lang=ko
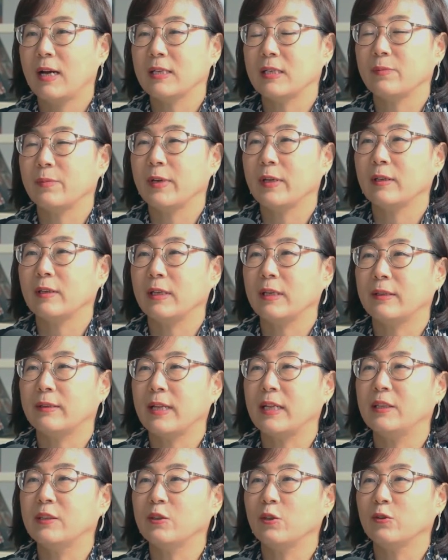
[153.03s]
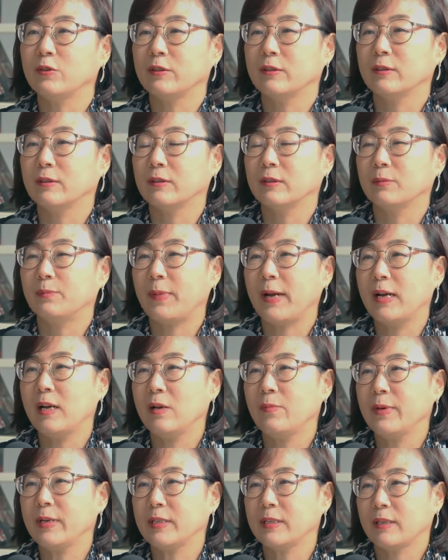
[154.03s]
하지만 이 센서 등그
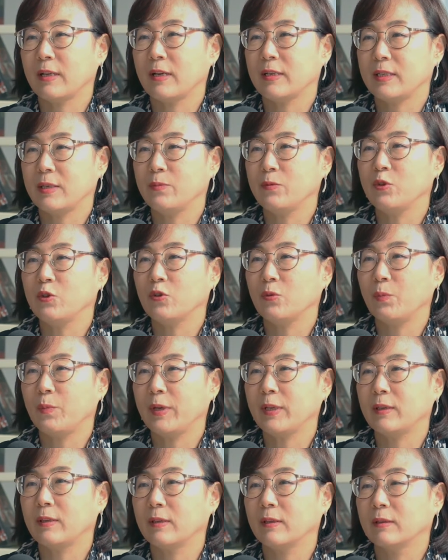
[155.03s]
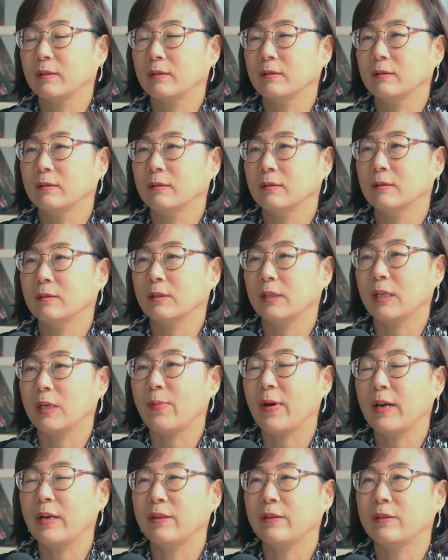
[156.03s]
8빛이나 16빛 그
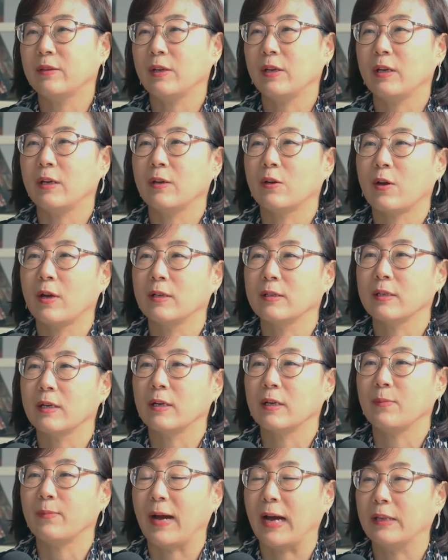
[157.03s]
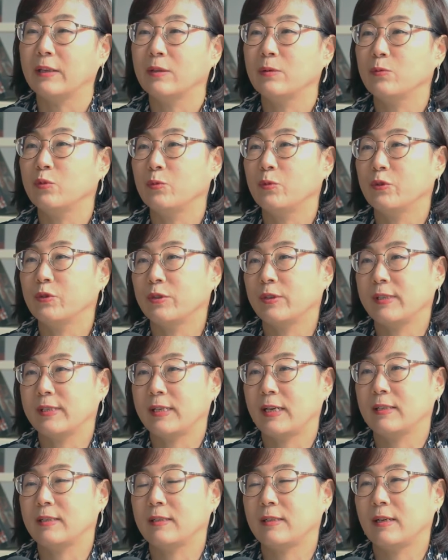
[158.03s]
디바이스들이 굉장히 많은 부분을
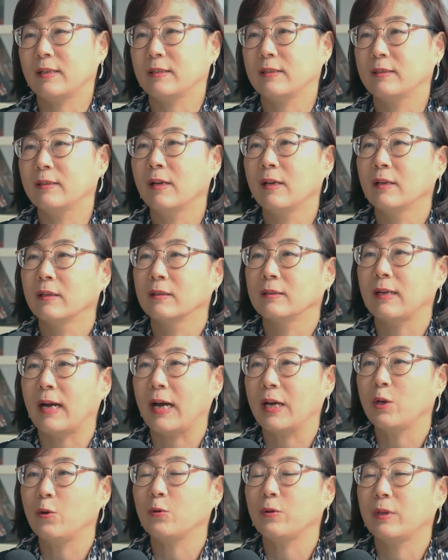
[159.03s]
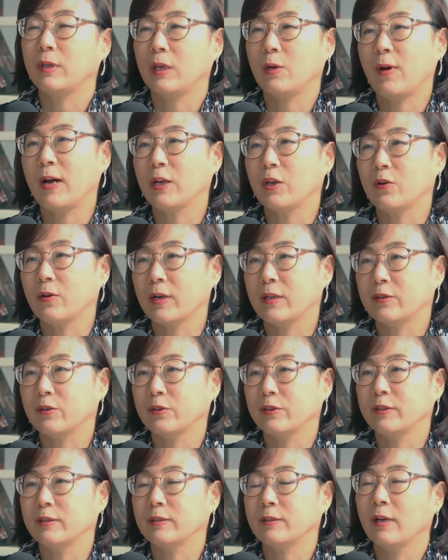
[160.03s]
차지하는 그 IoT
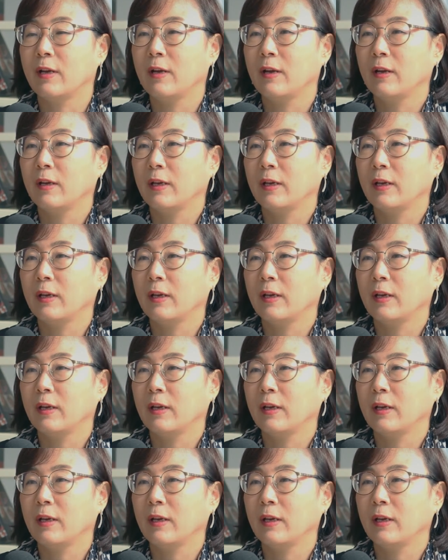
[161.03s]
환경에서는